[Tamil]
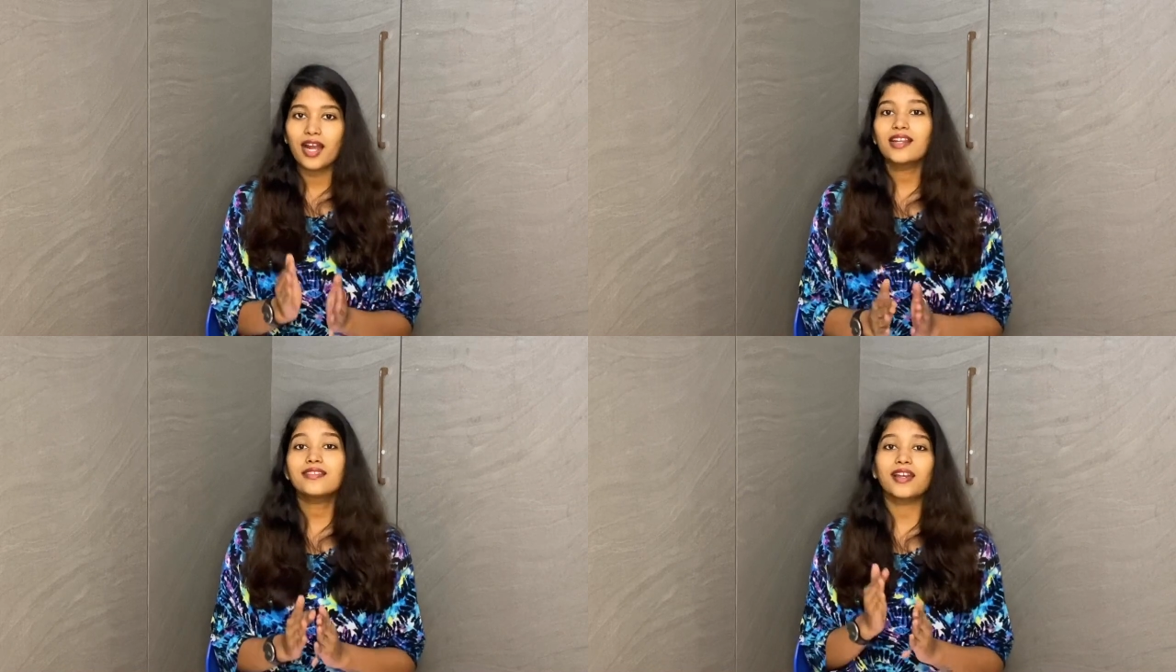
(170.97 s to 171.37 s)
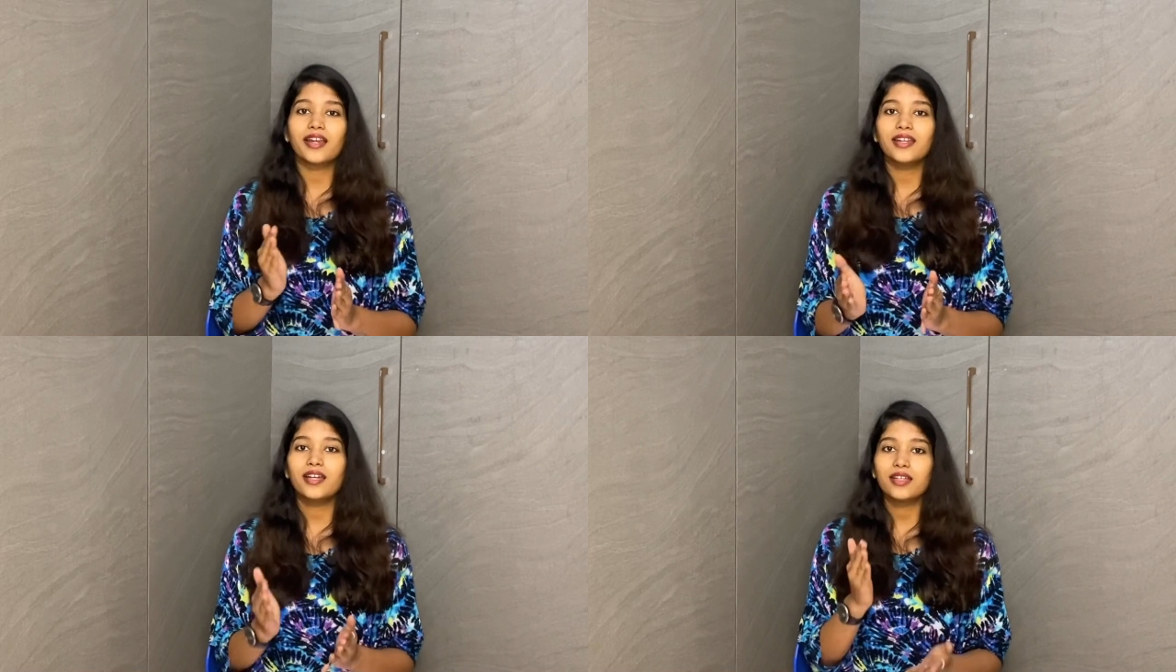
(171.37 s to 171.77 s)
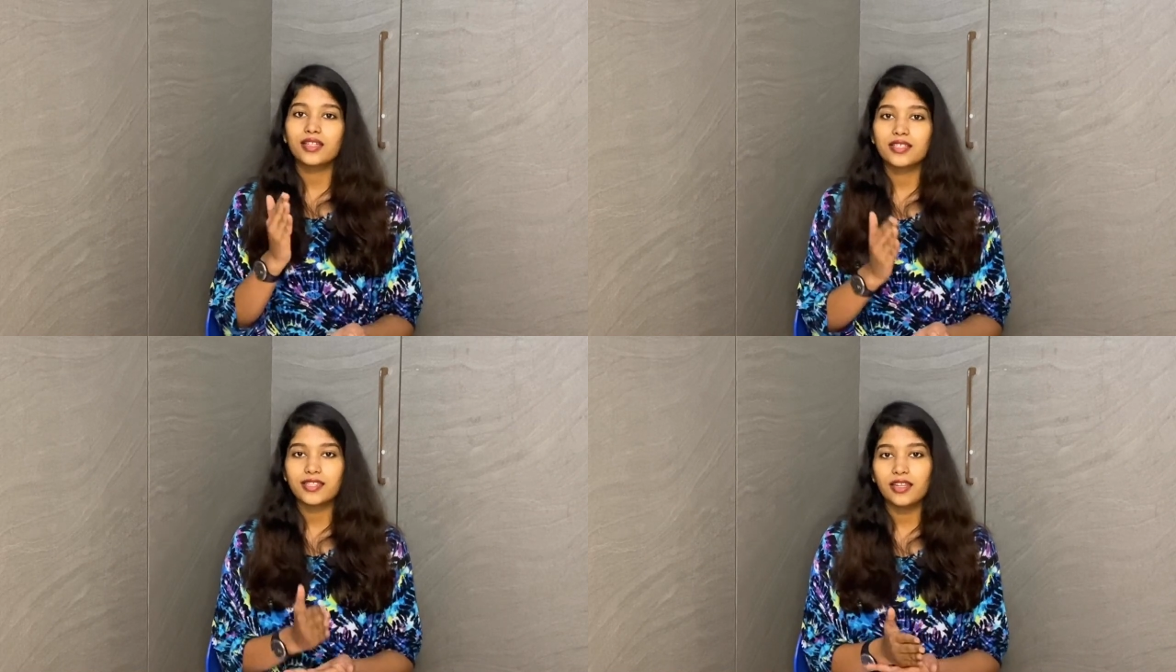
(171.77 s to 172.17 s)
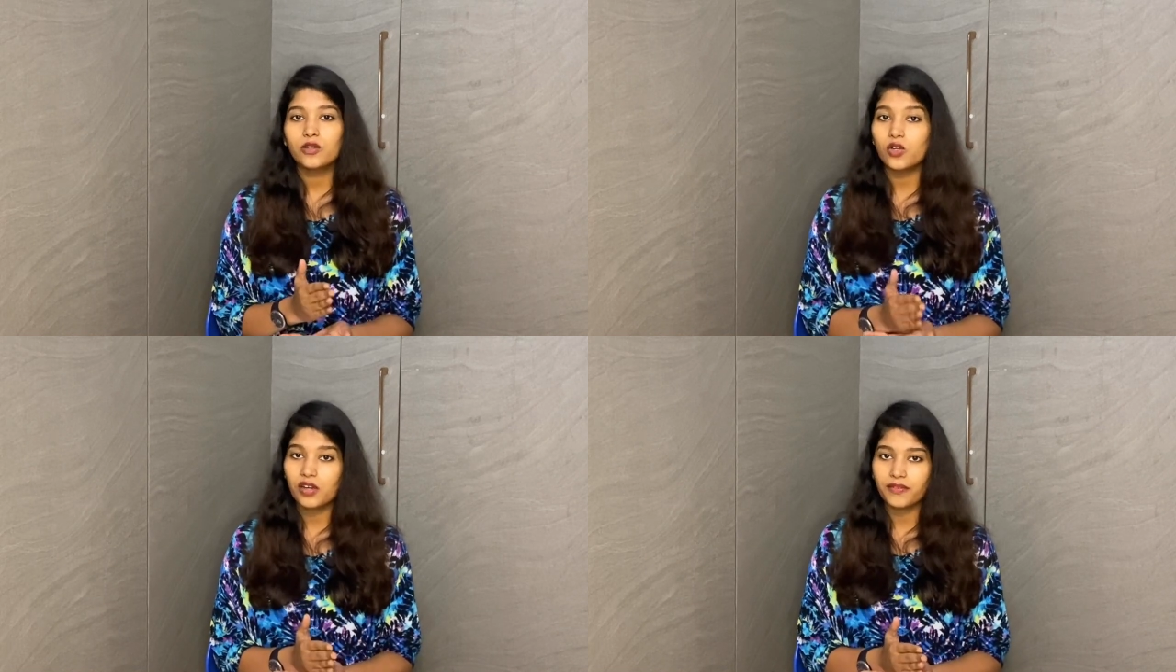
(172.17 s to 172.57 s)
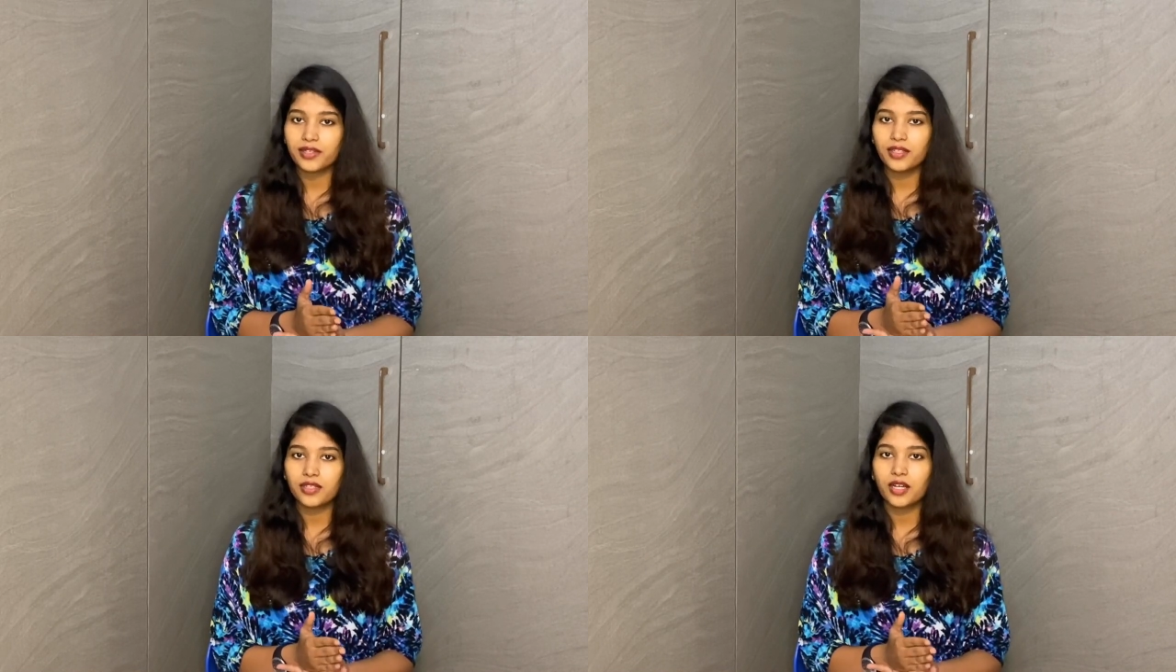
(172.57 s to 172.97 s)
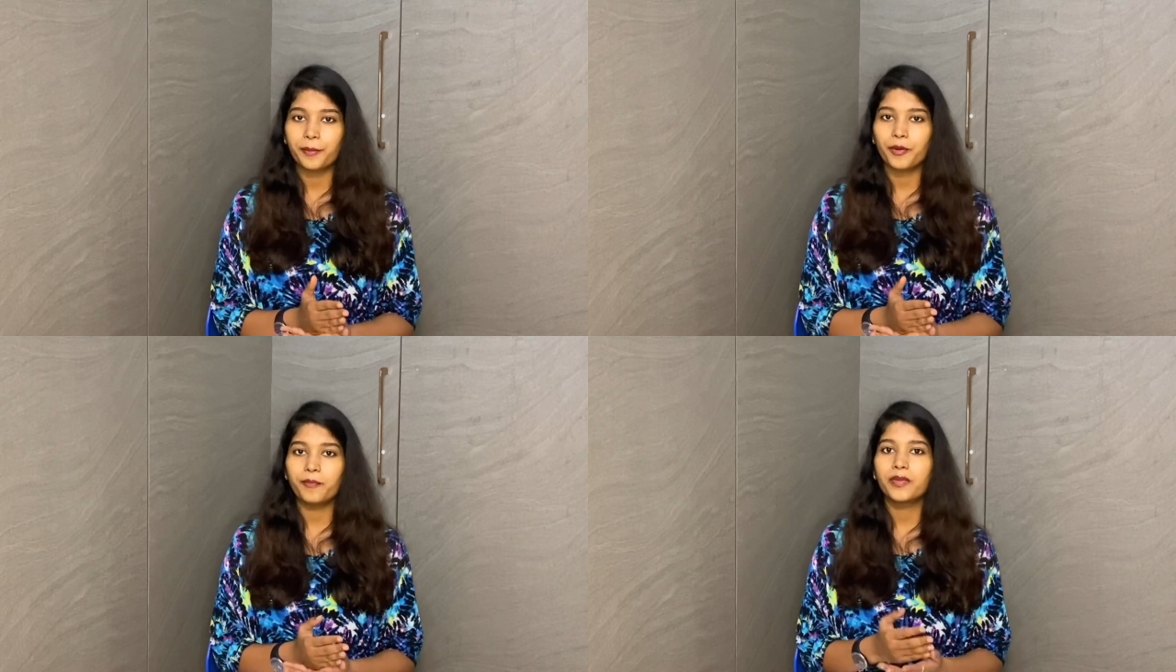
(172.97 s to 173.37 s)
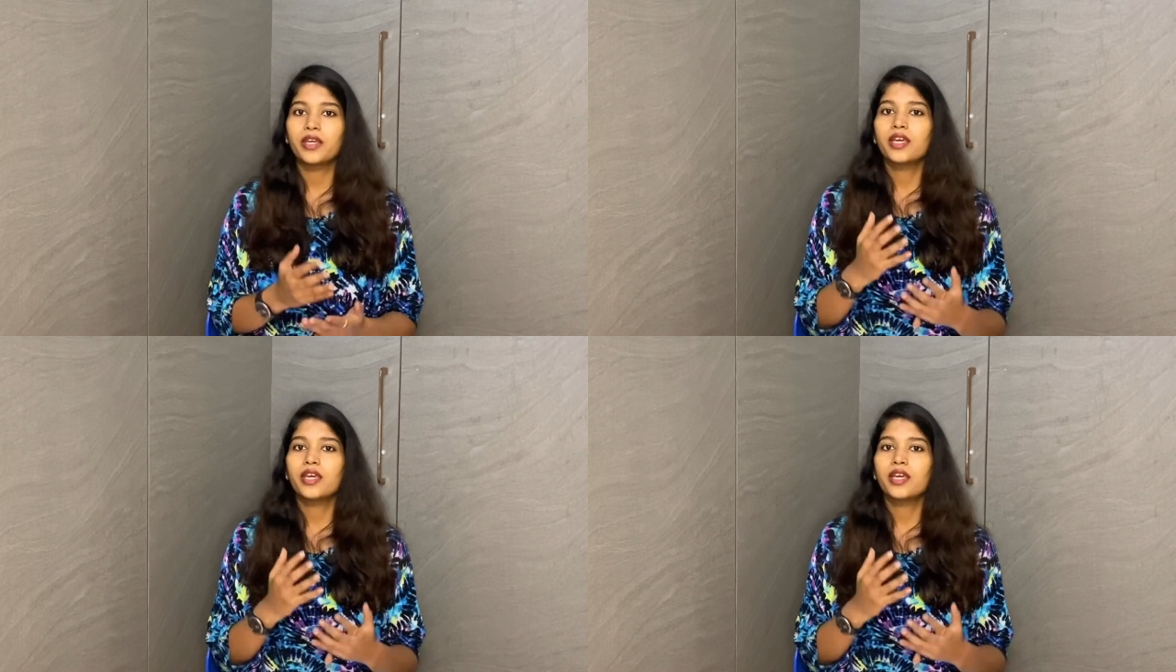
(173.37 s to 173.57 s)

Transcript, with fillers: ஆனால் சைனா சீன்குள்ளே வந்ததுக்கப்புறம்